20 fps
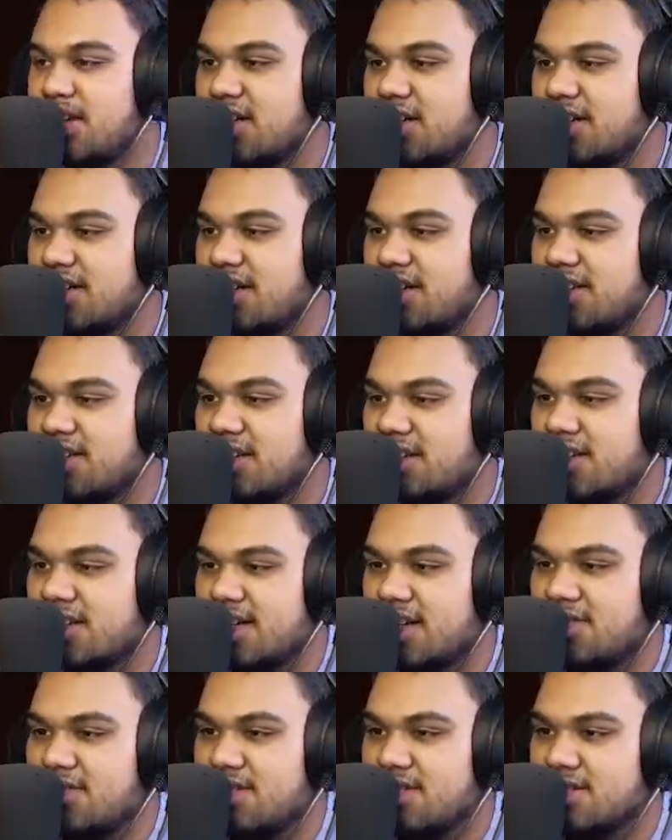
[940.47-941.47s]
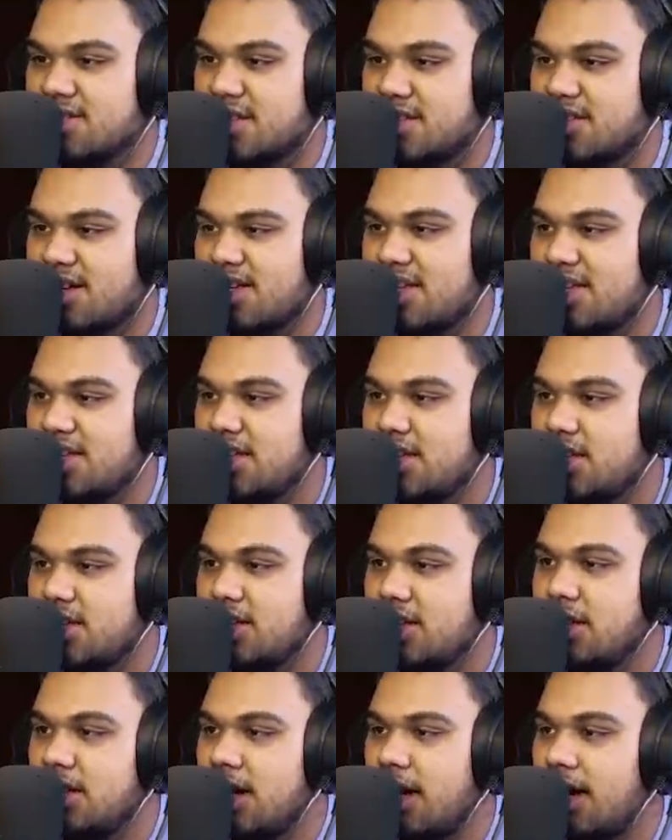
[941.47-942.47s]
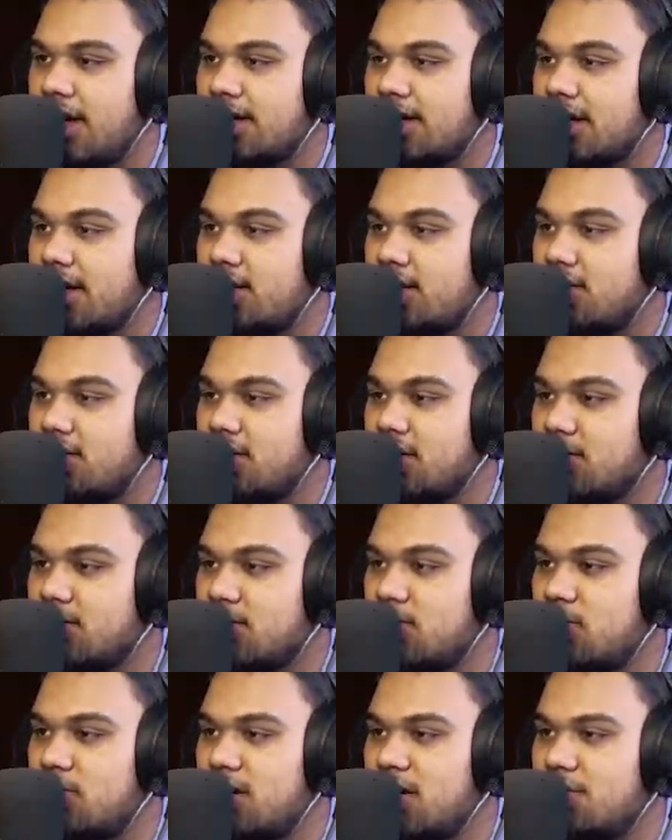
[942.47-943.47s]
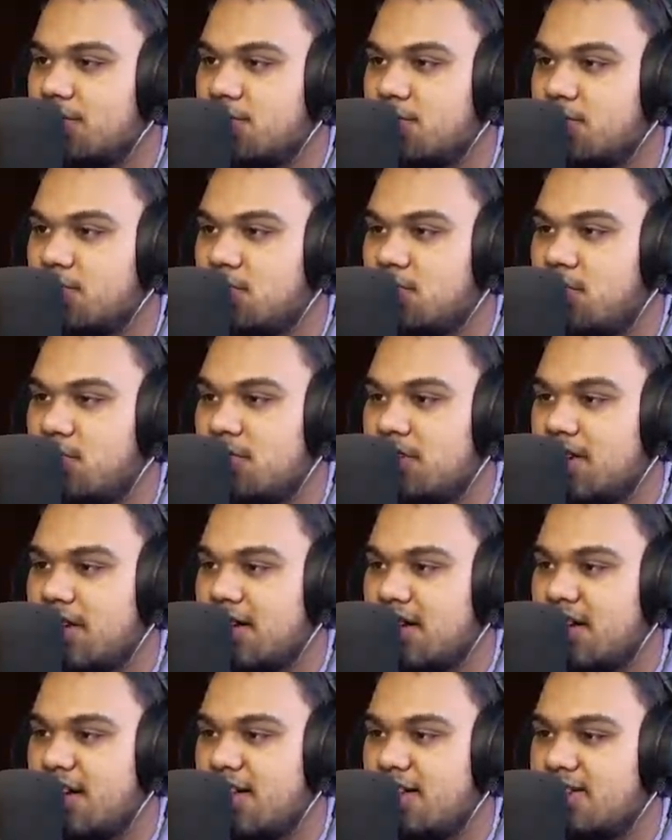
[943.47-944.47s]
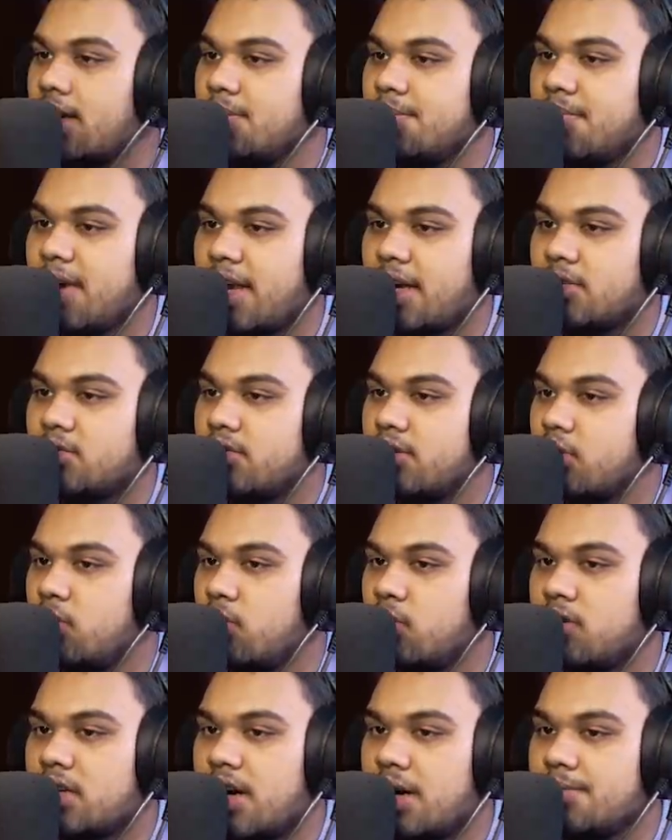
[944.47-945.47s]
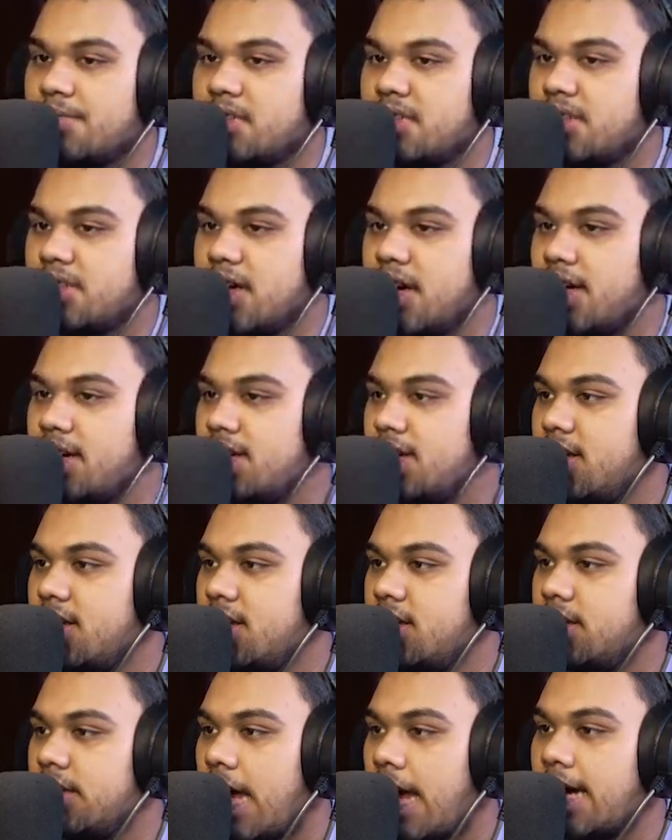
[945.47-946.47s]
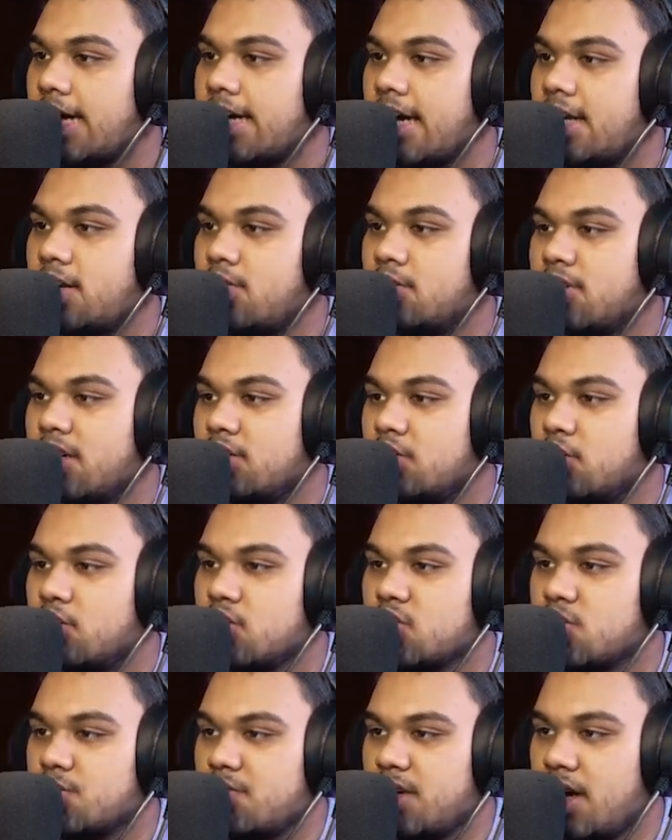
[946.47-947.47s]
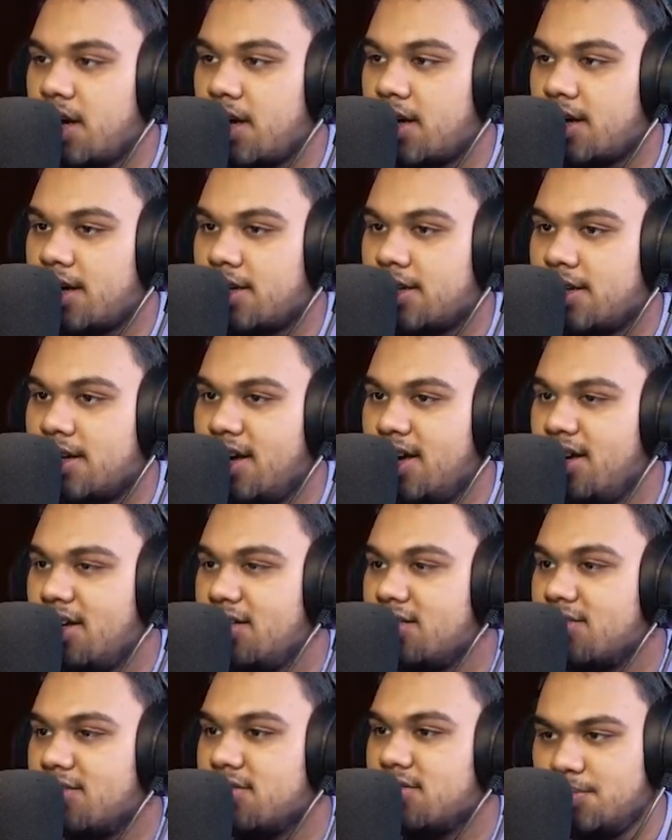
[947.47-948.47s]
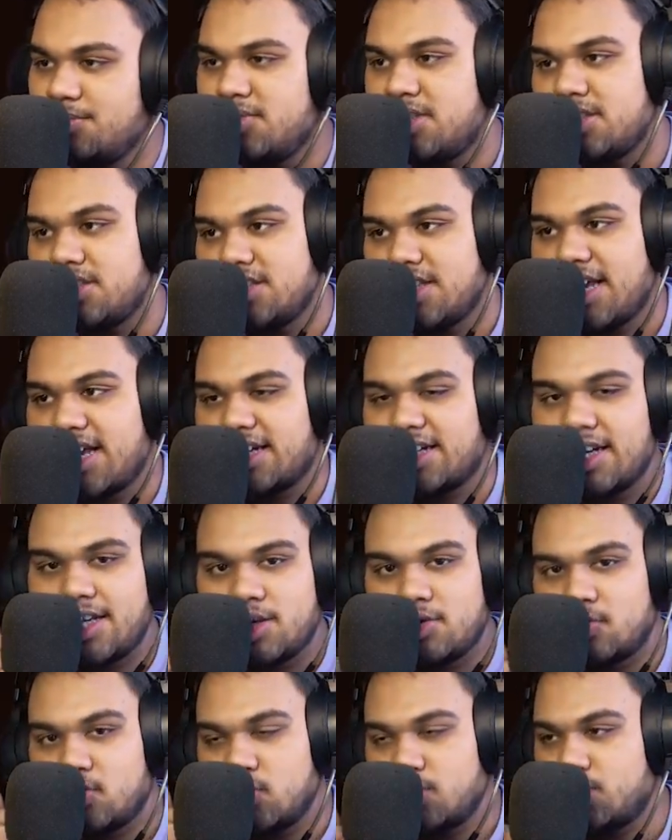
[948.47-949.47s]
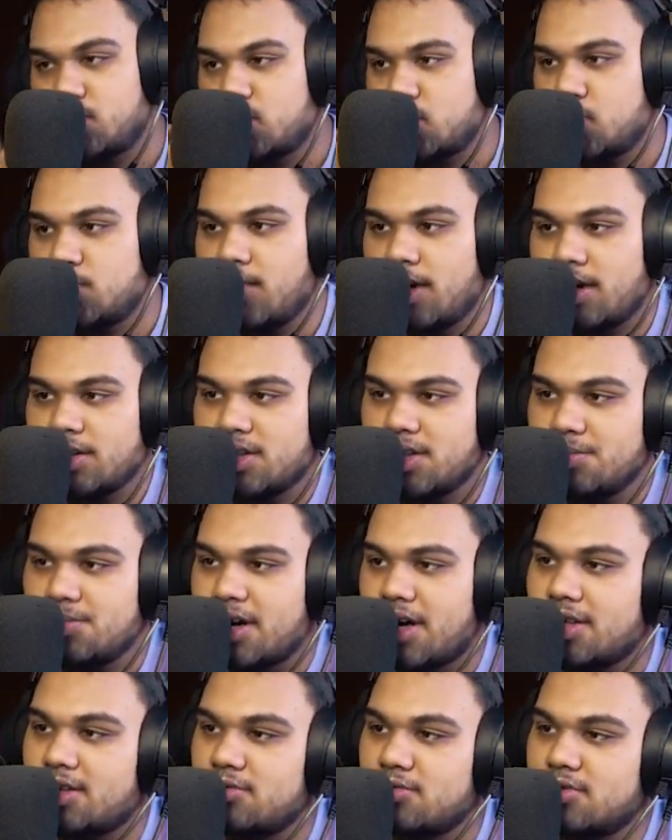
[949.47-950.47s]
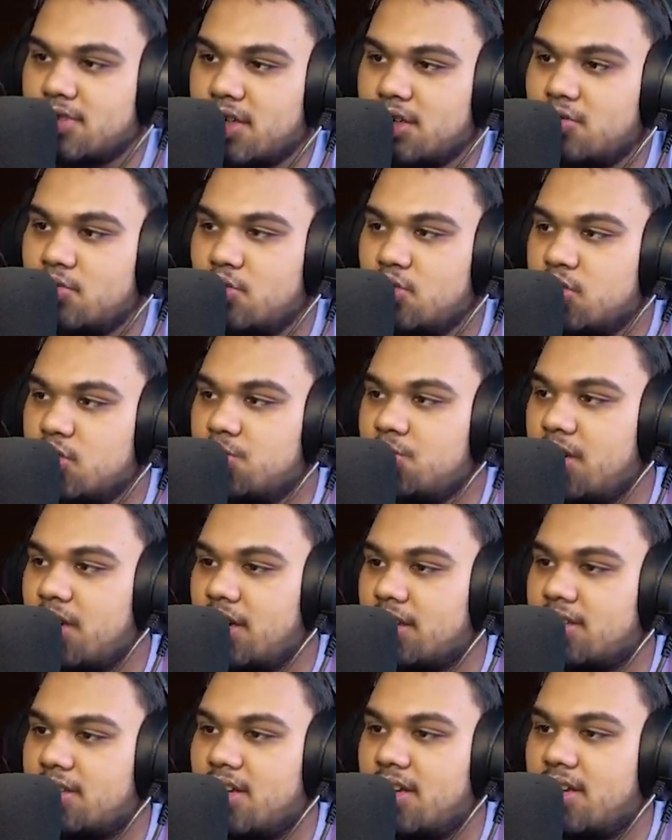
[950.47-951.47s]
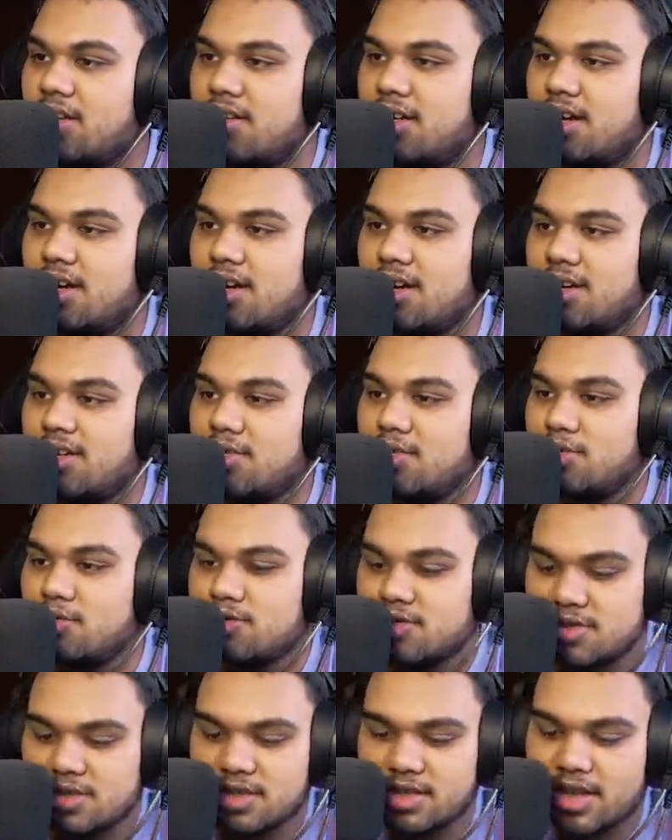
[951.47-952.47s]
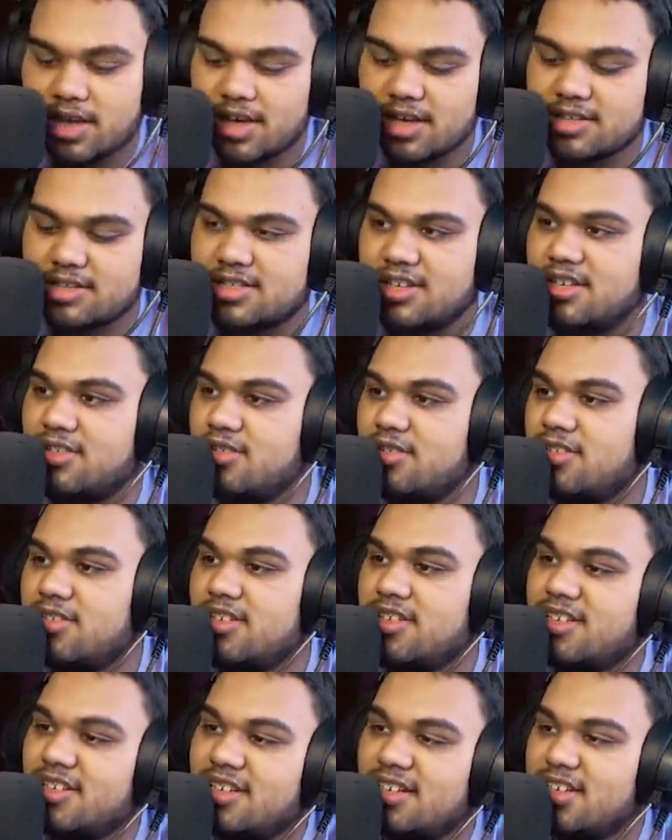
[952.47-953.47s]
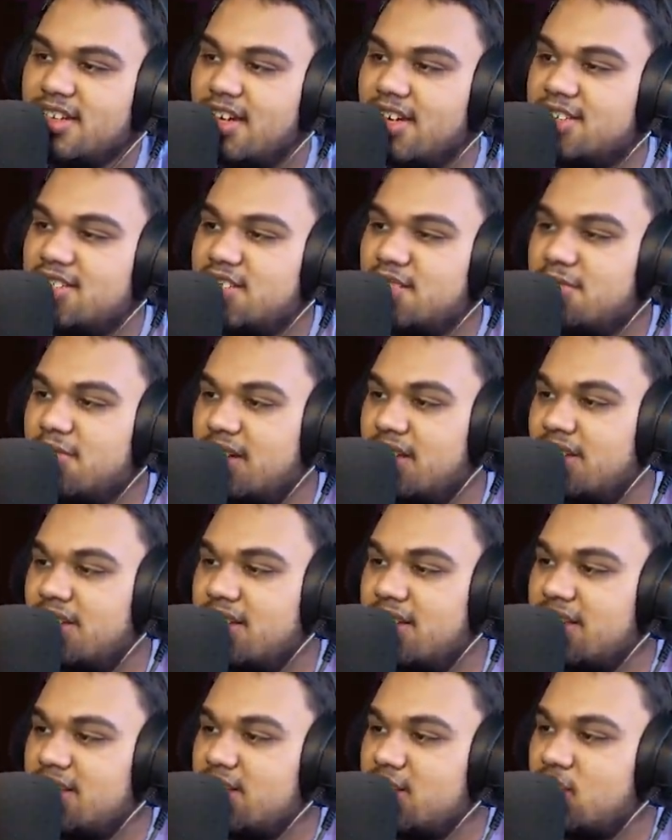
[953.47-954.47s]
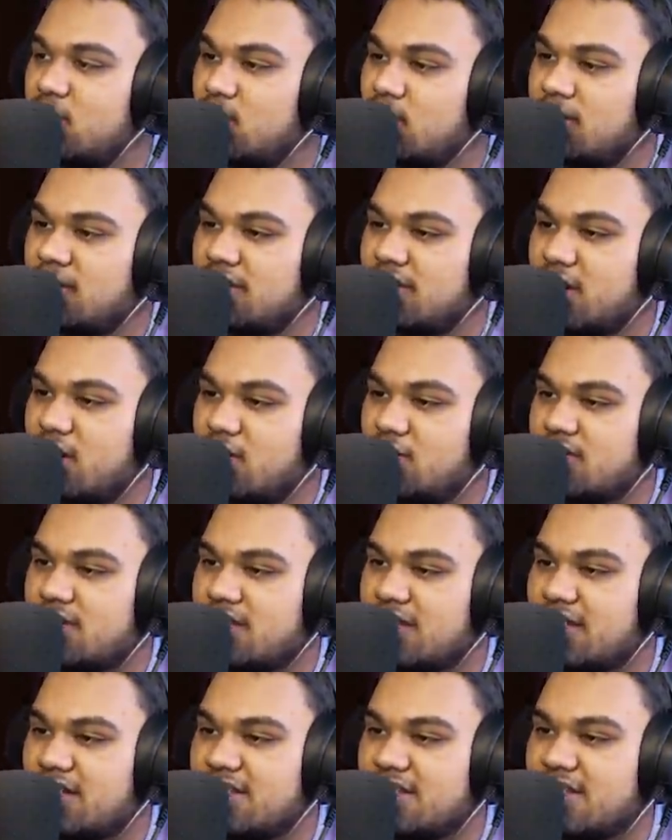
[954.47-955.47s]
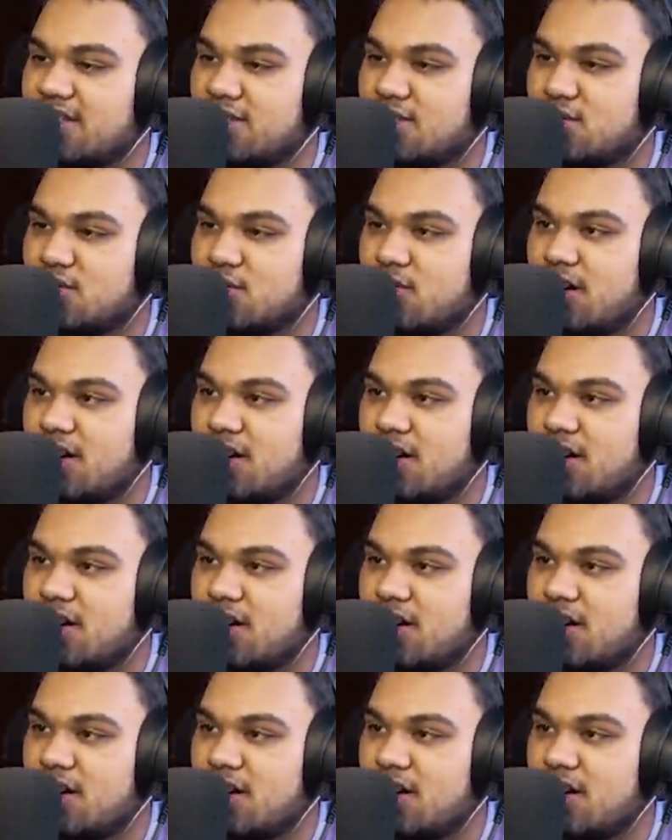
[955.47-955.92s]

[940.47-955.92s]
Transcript: करने का तरीका ही वैसा है भाई अंकाइलो देखो खूनम खून हो गया अरे मैंने तो वो काम किया ही नहीं एंकाइलो का दोस्त भी आ रहा है क्या तो हम किसी एंकाइलो को शुरुआत में मारते उसका दोस्त भी आता है यार दोस्त नहीं आया चलो अच्छी बात है जो जीता वो सिकंदर जो